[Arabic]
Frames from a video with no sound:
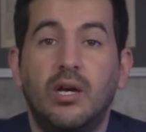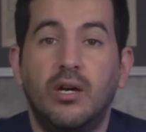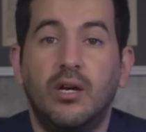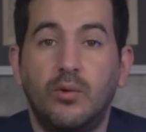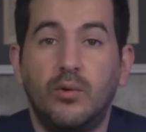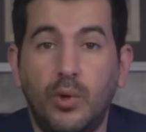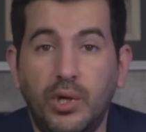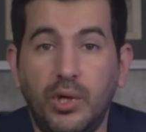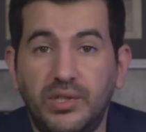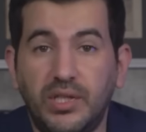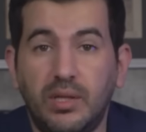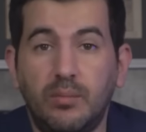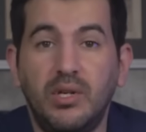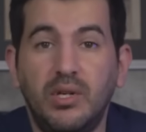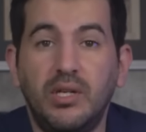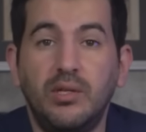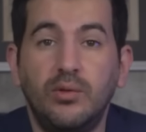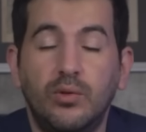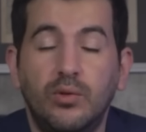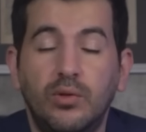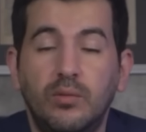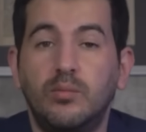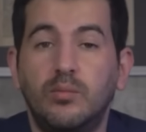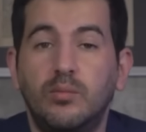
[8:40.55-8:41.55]
وحتى
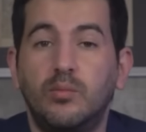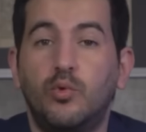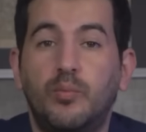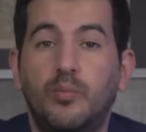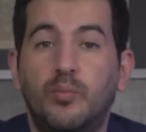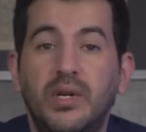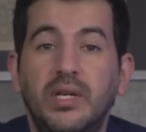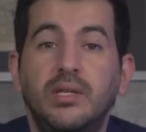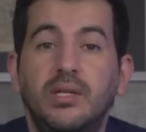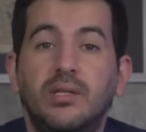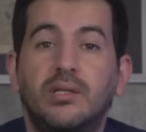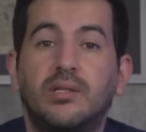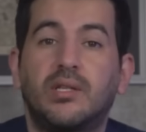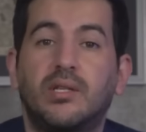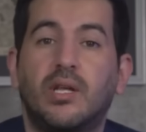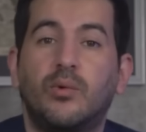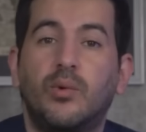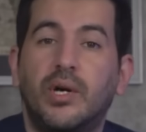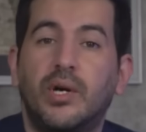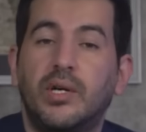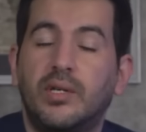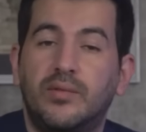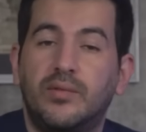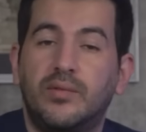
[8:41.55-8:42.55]
بينهم وبين
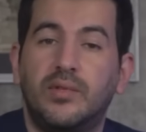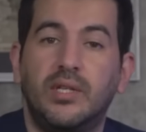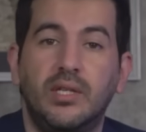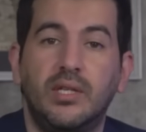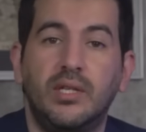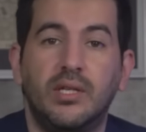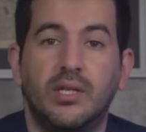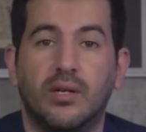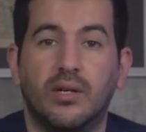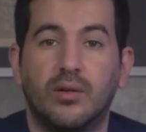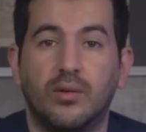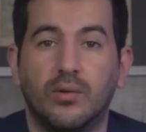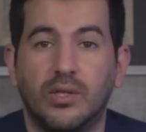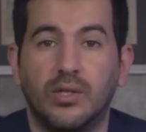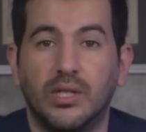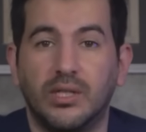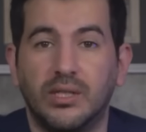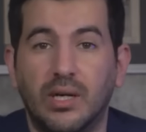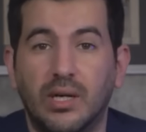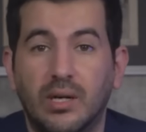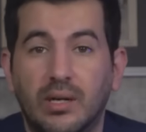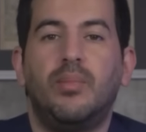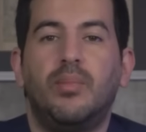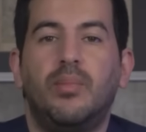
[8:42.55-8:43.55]
الطوائف الدينيه
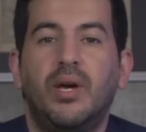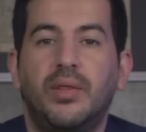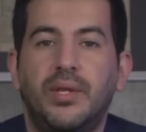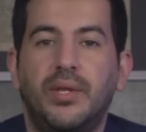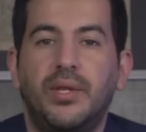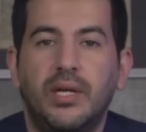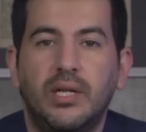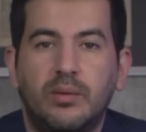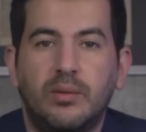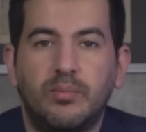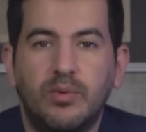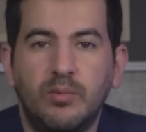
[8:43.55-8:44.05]
الاخرى بعد ذلك